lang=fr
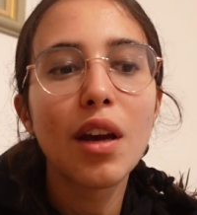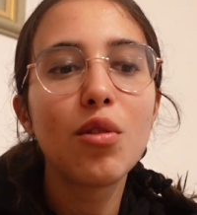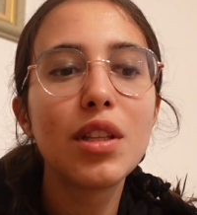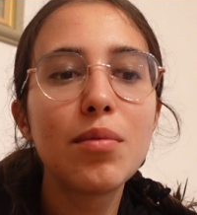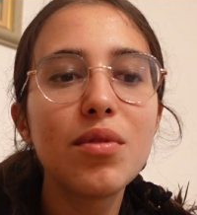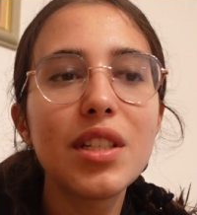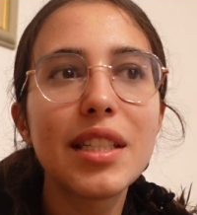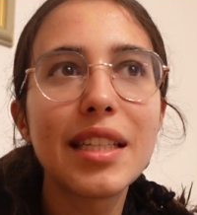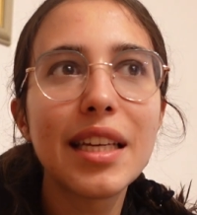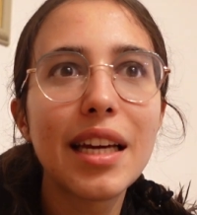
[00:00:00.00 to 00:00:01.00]
Au début,
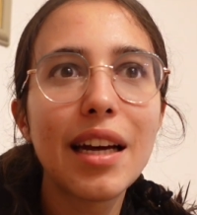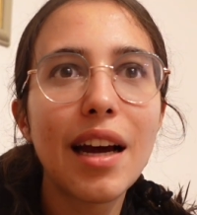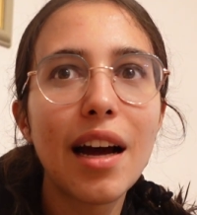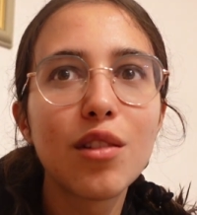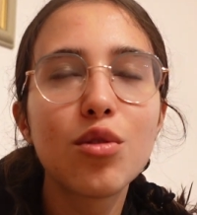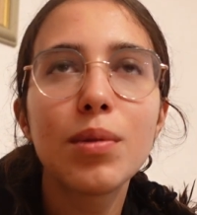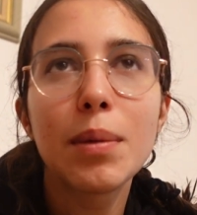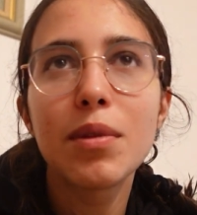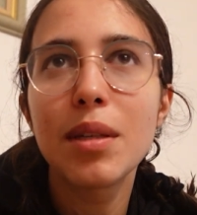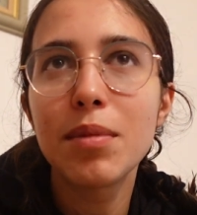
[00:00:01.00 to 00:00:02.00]
j'étais un tout petit
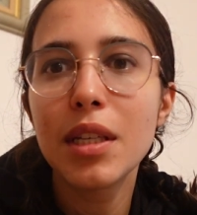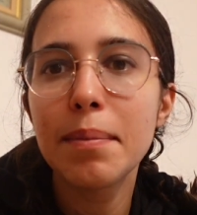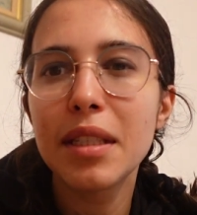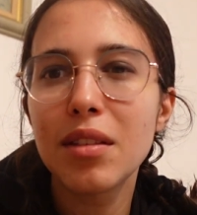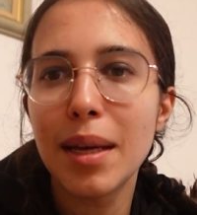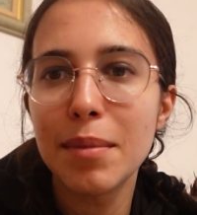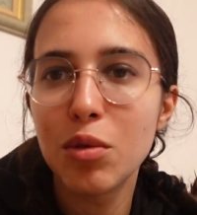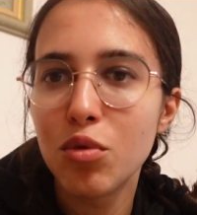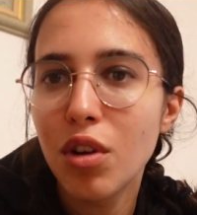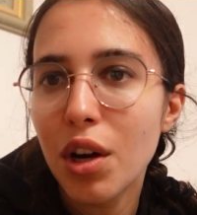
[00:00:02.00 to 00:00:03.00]
peu sceptique parce que ça a mis
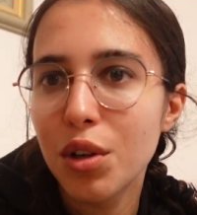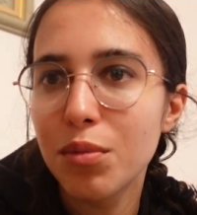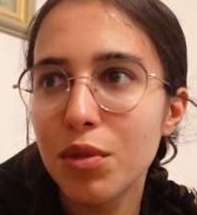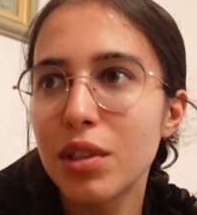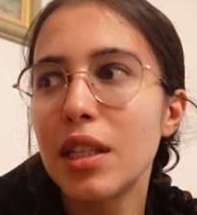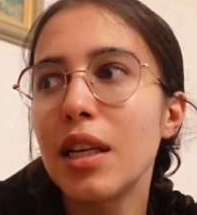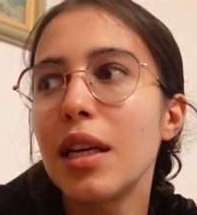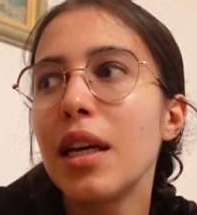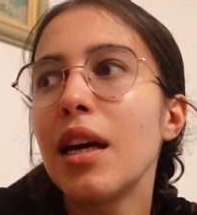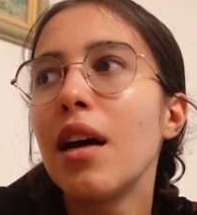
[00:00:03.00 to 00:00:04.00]
du temps à
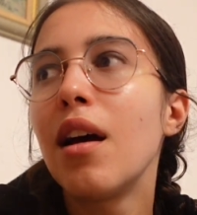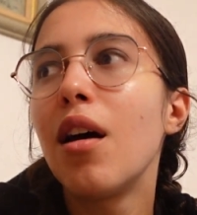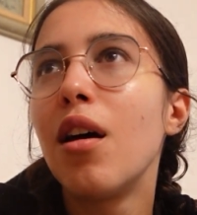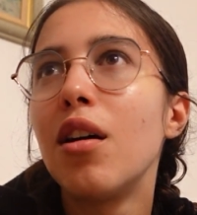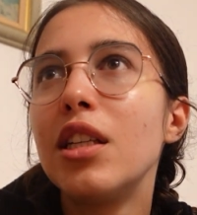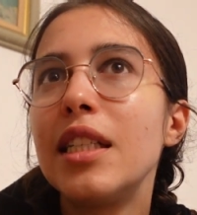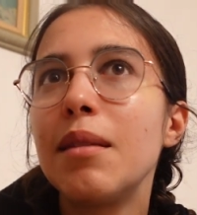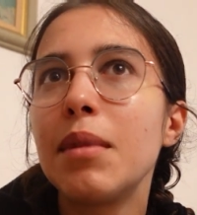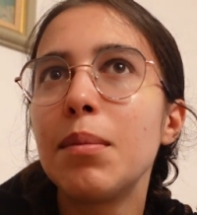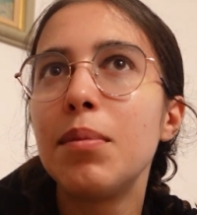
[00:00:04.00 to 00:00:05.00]
commencer. Euh,
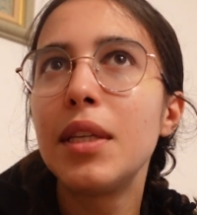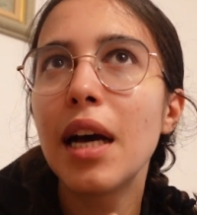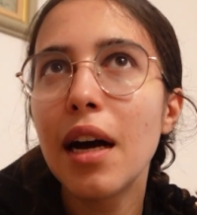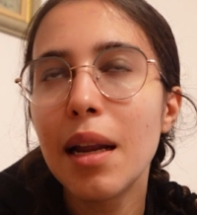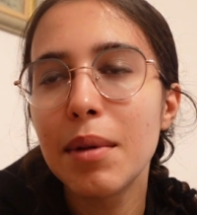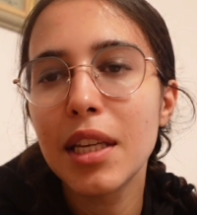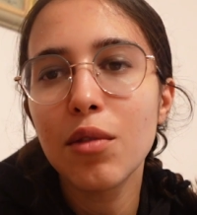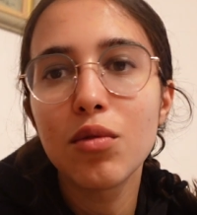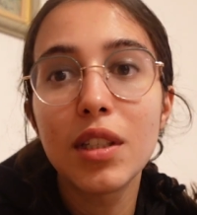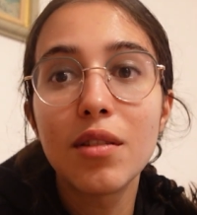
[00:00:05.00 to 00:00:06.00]
j'aimais bien la manière
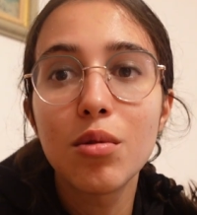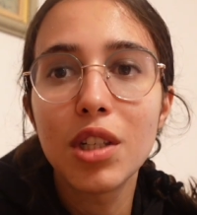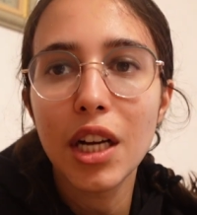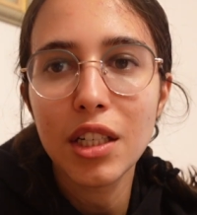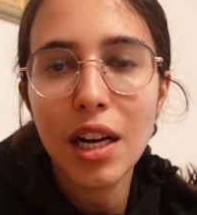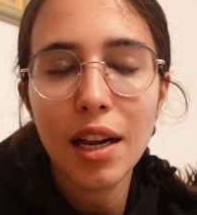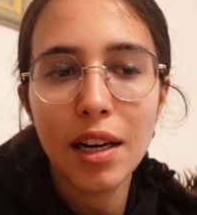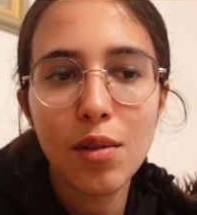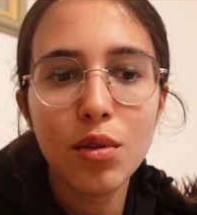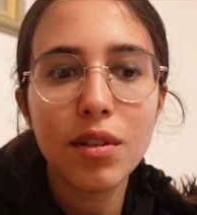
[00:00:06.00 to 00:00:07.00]
dont ils se cherchaient l'un
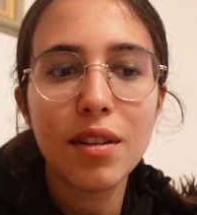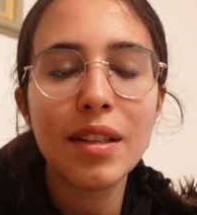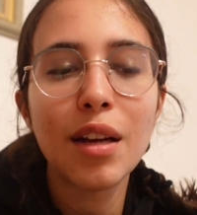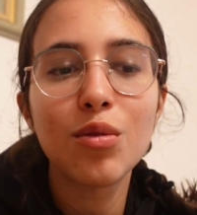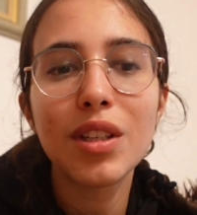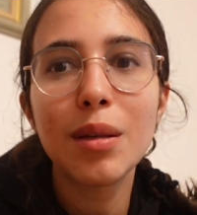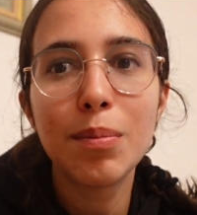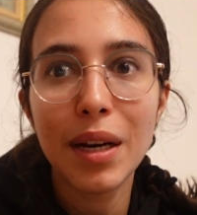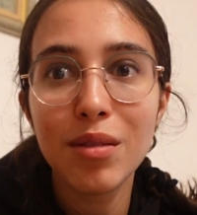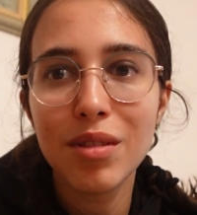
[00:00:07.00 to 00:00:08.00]
et l'autre. C'est un truc qui
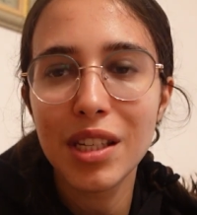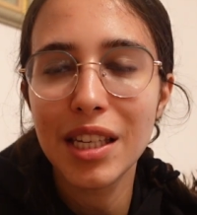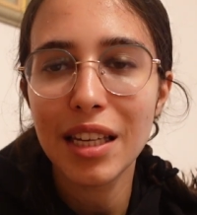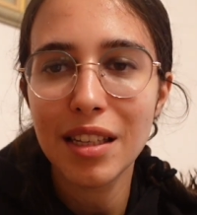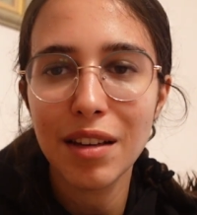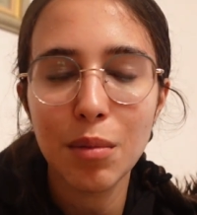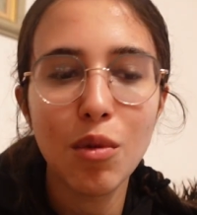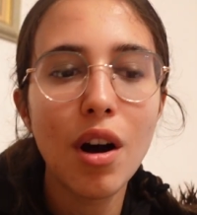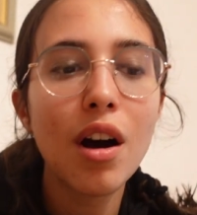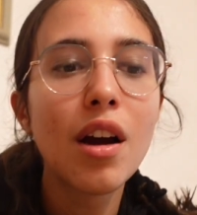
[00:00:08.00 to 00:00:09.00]
passe ou qui casse avec
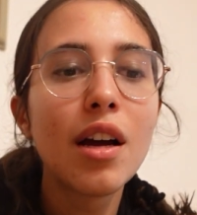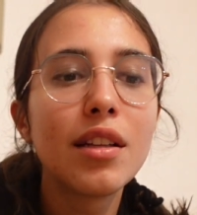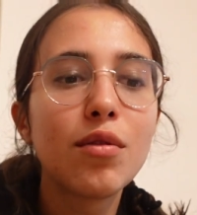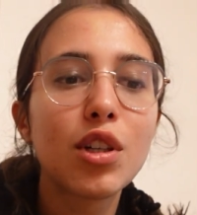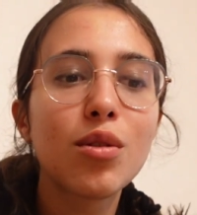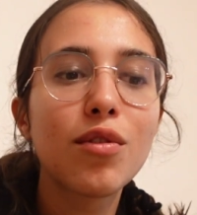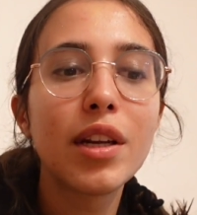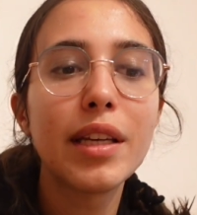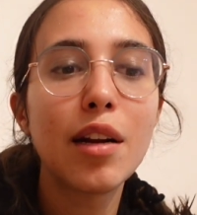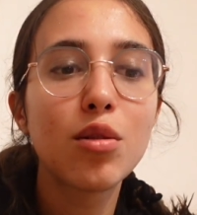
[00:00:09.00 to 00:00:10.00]
moi. Des fois, je trouve que
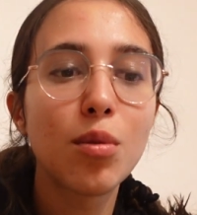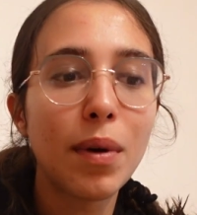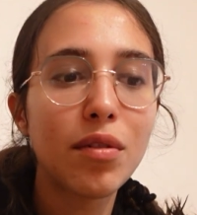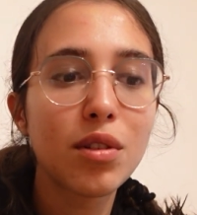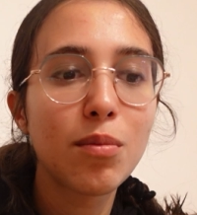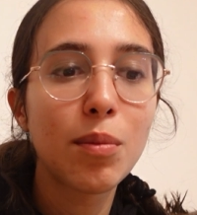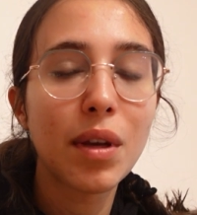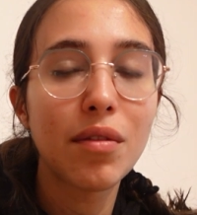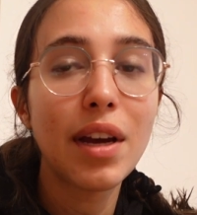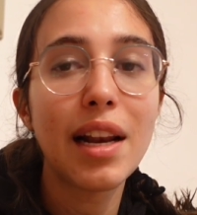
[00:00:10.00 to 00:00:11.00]
les dialogues sont pas forcément
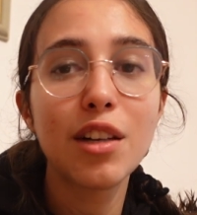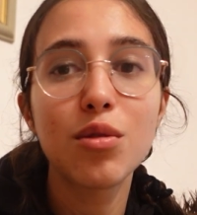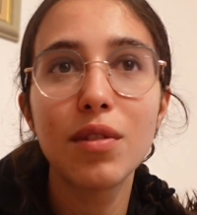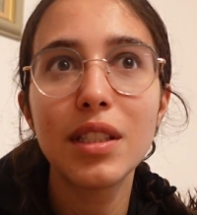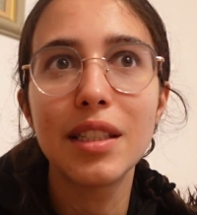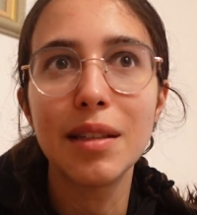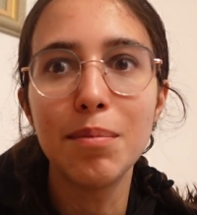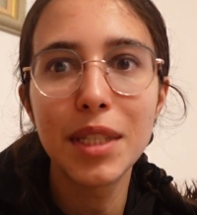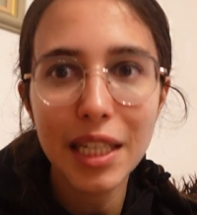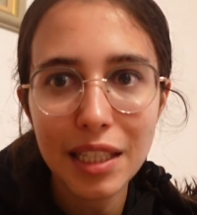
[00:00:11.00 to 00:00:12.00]
bien faits. Là, je trouvais que c'était
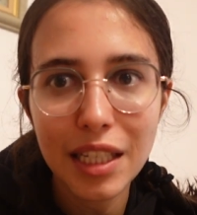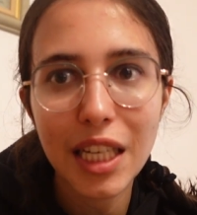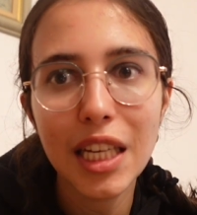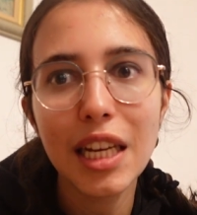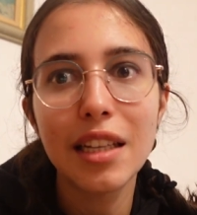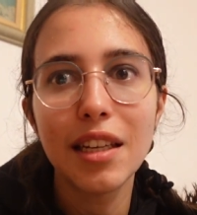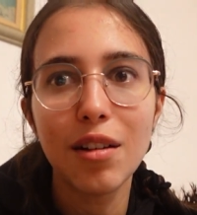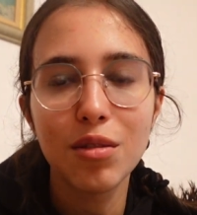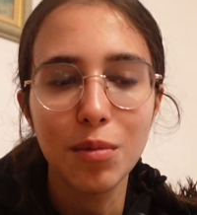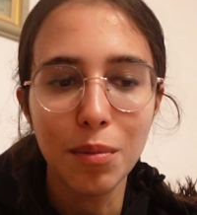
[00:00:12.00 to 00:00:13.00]
bien écrit, les
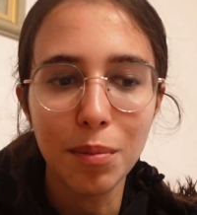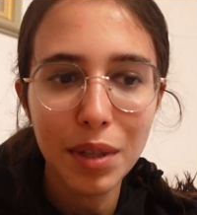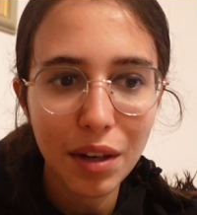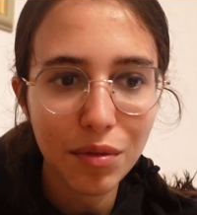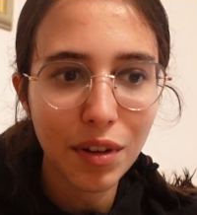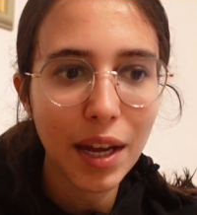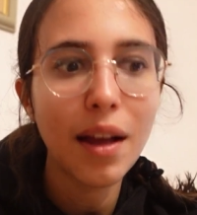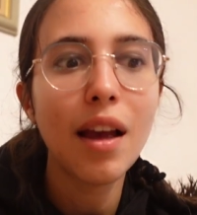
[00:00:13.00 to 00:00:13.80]
dialogues sont bien faits.